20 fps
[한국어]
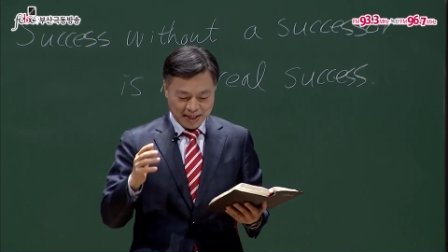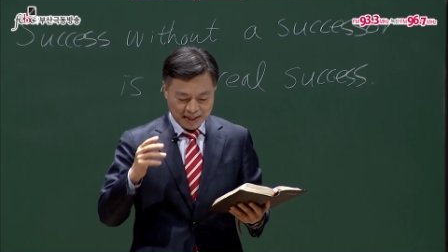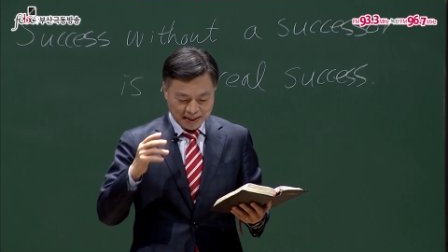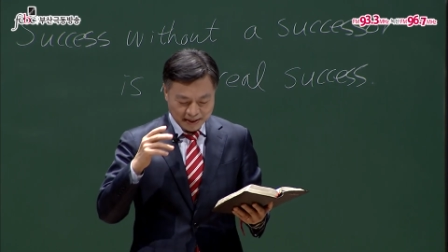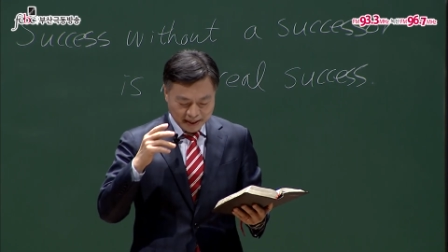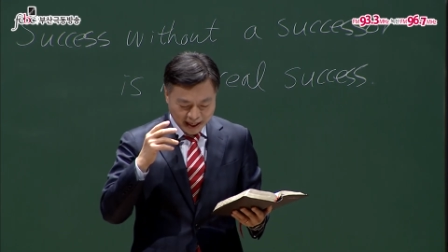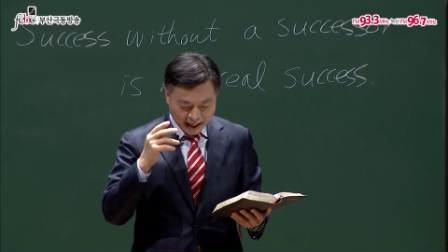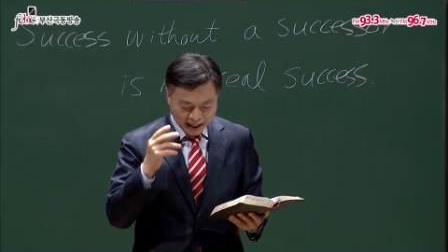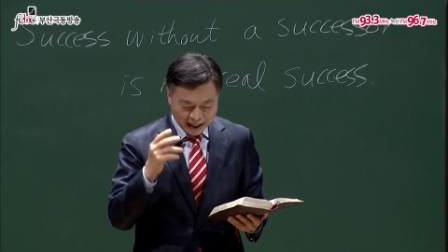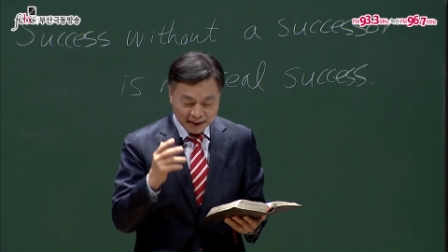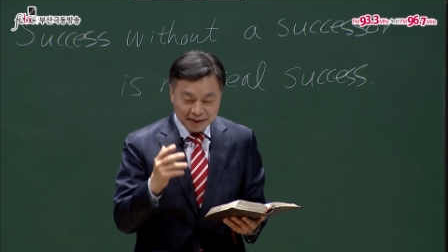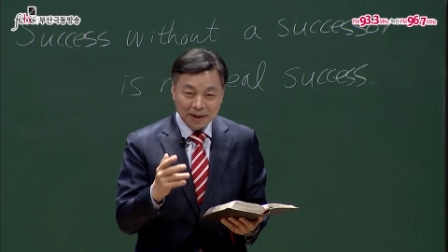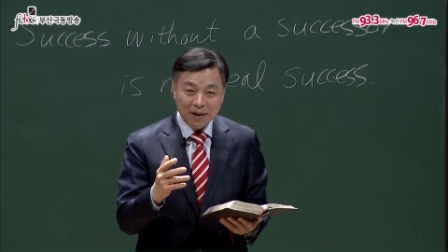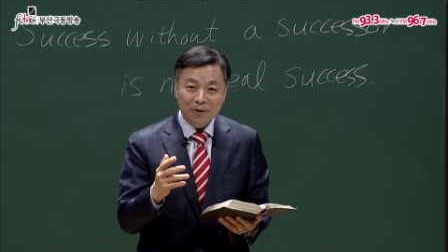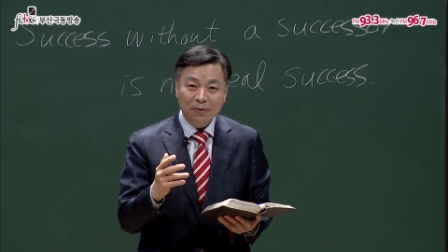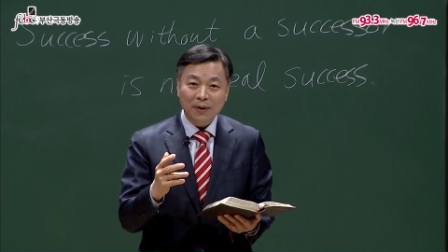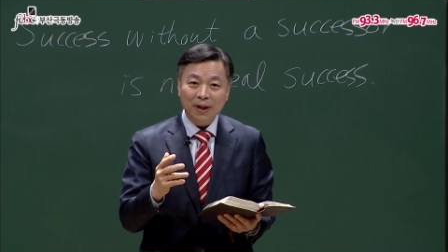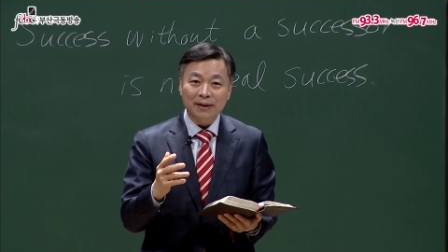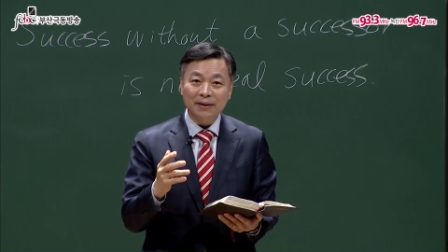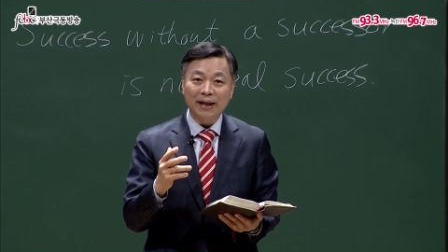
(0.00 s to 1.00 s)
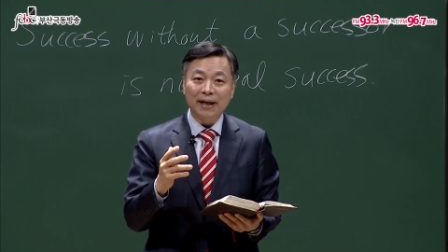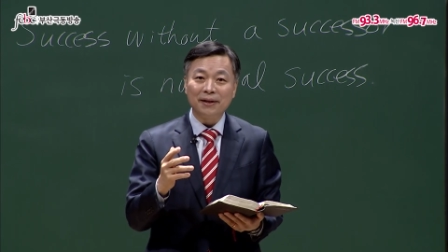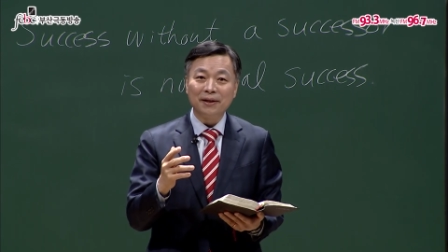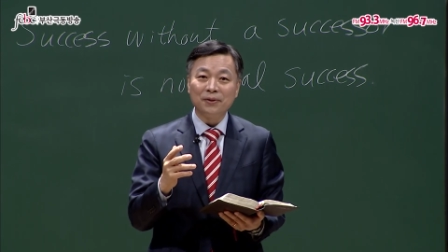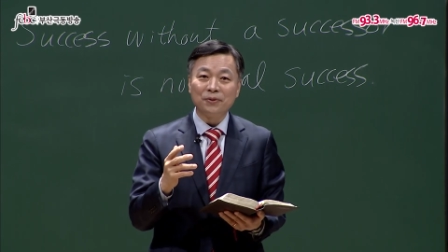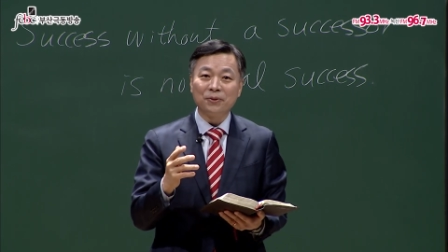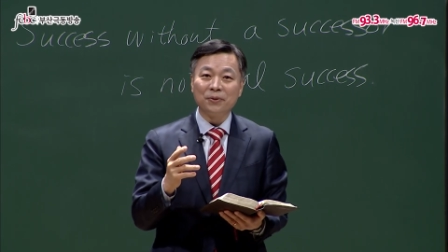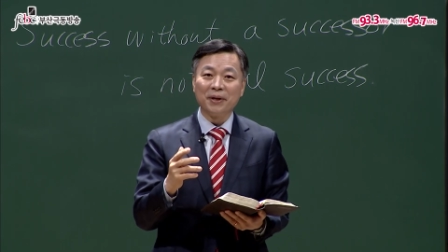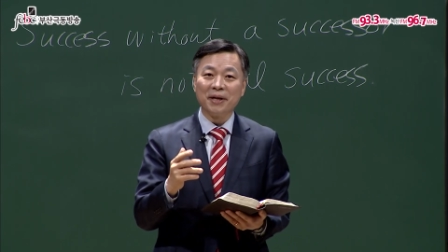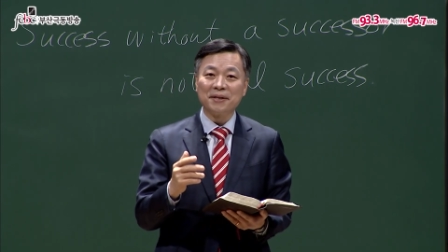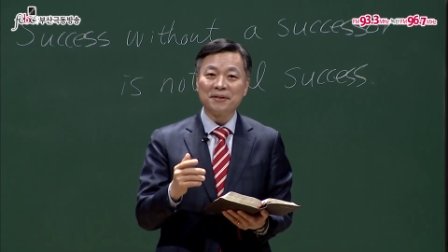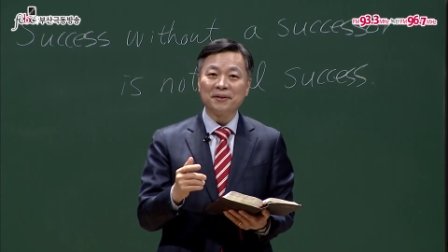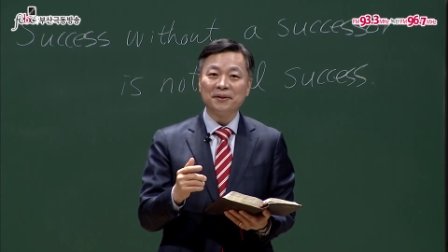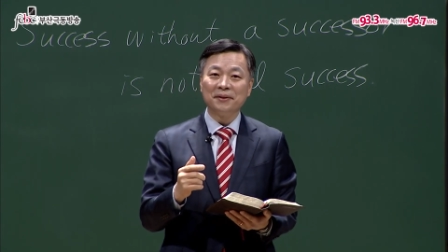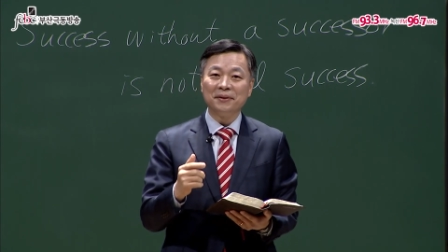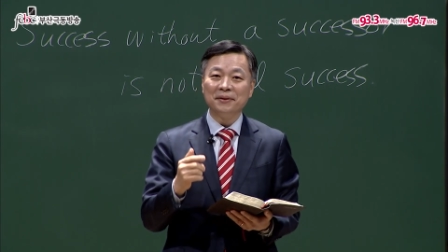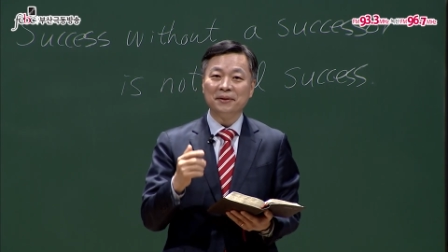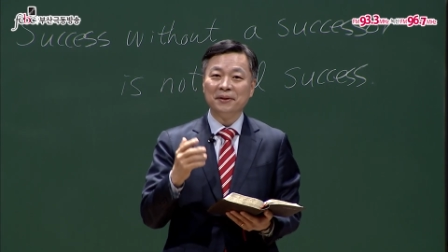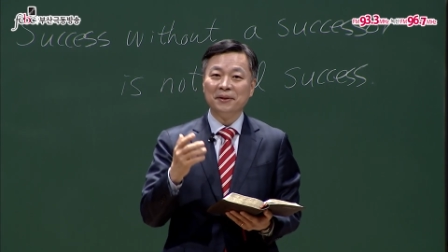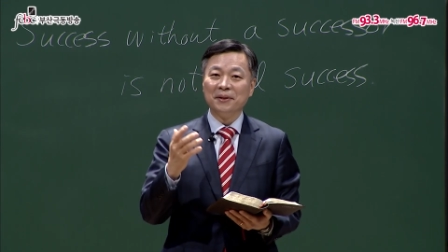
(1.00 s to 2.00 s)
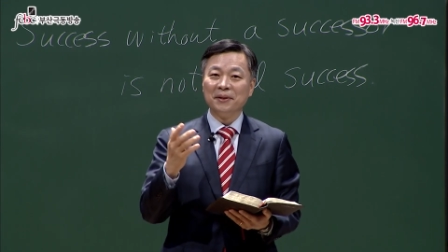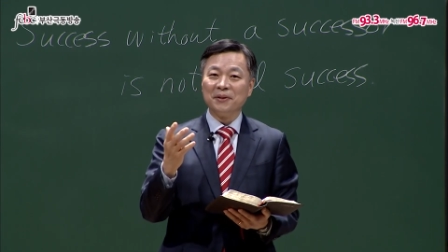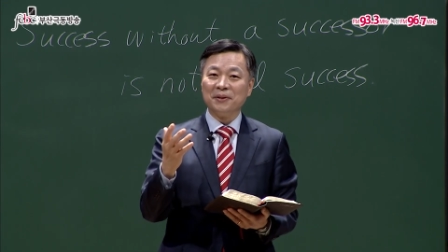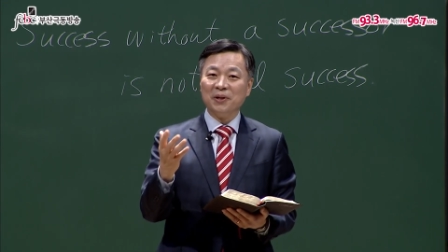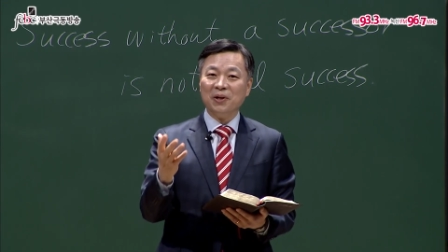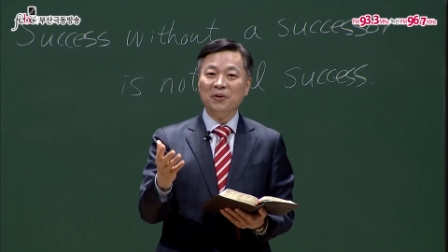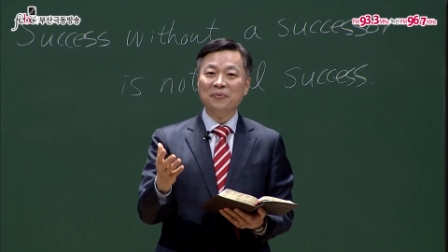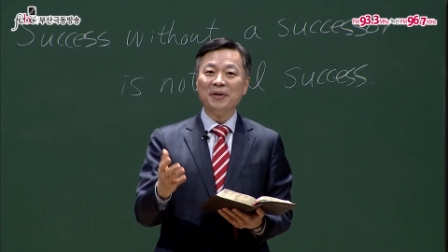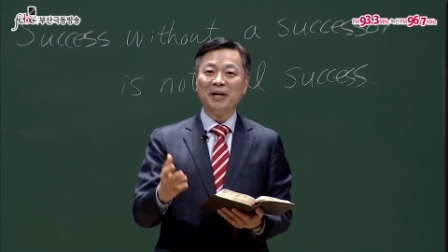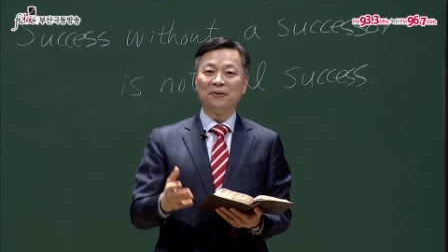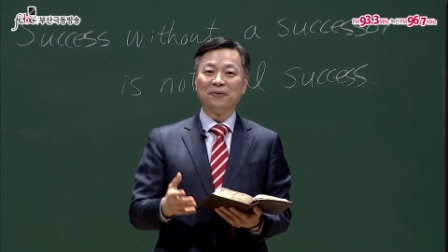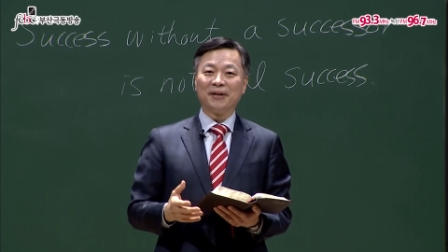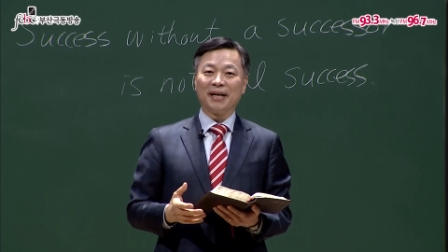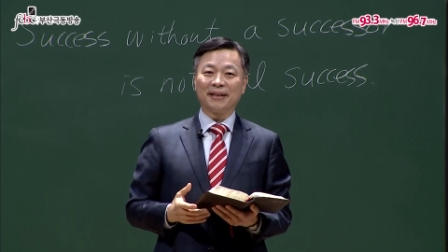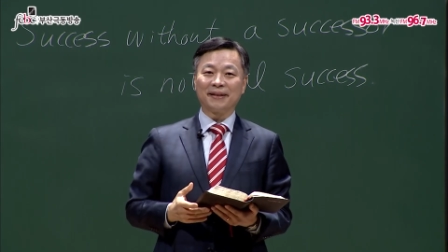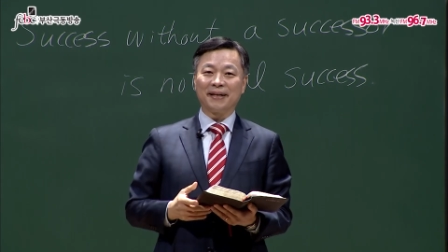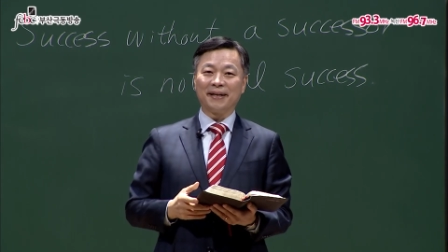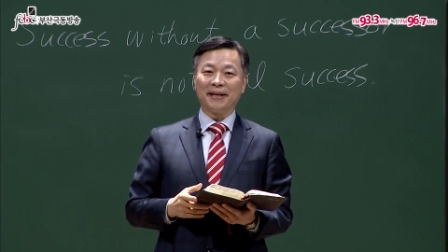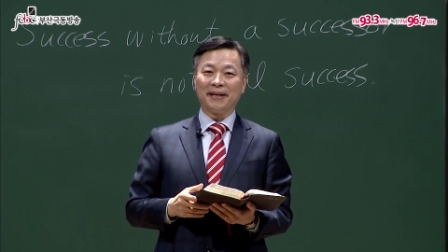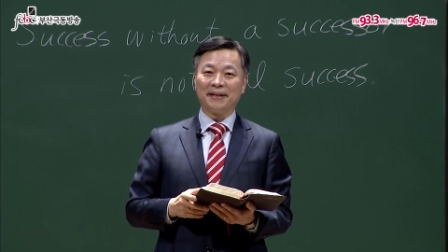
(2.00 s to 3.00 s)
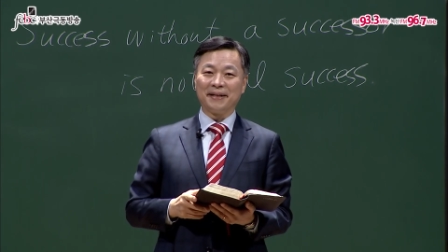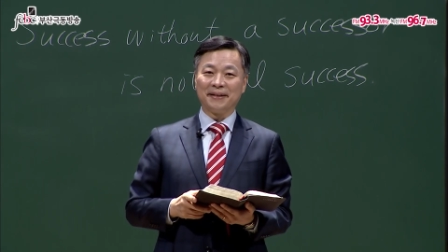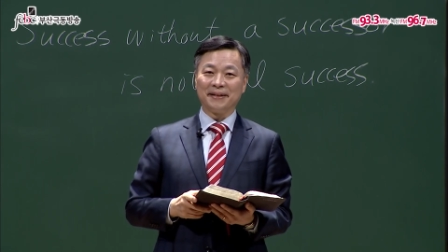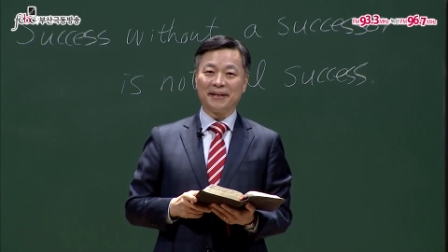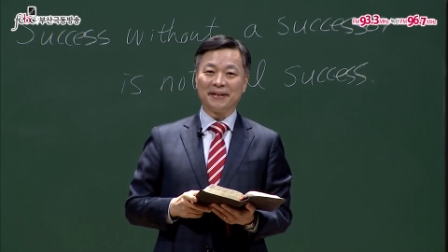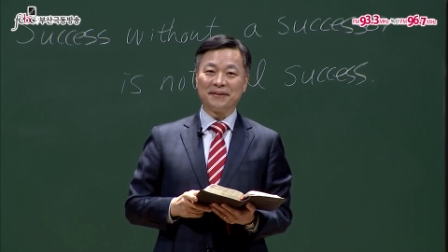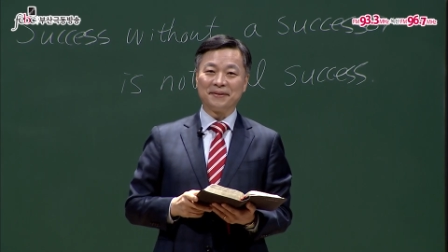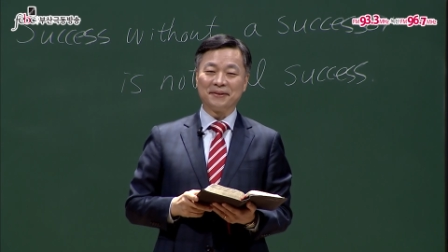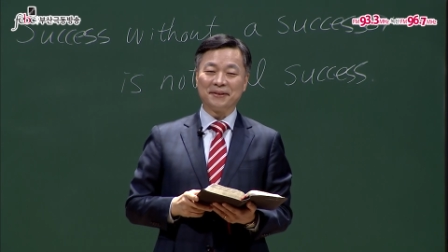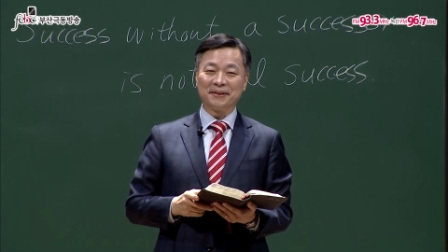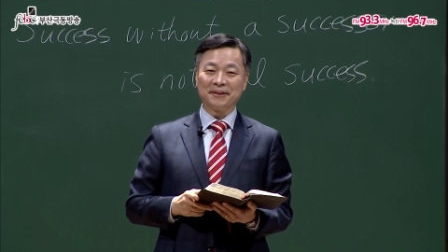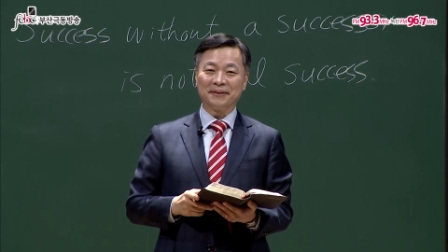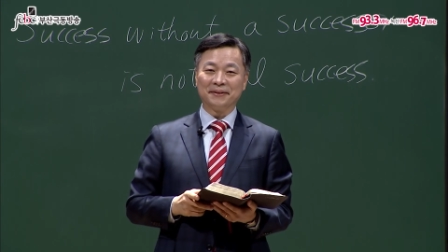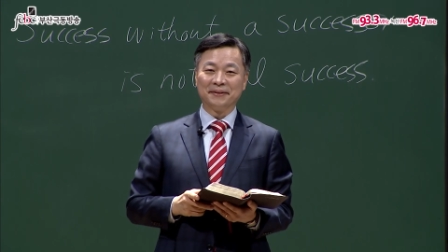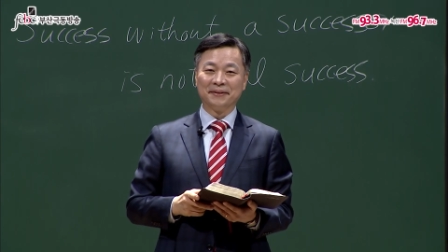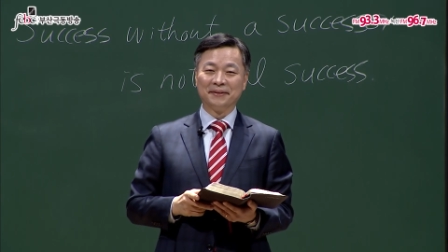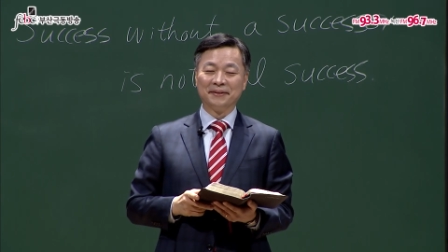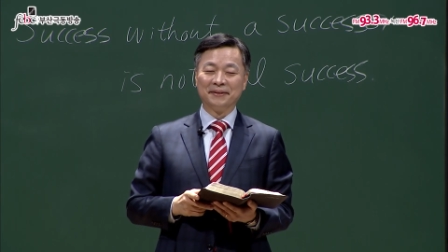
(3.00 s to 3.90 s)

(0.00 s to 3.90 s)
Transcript: 내 아들과 딸을 통해서 열매로 나타나야 된다는 거죠.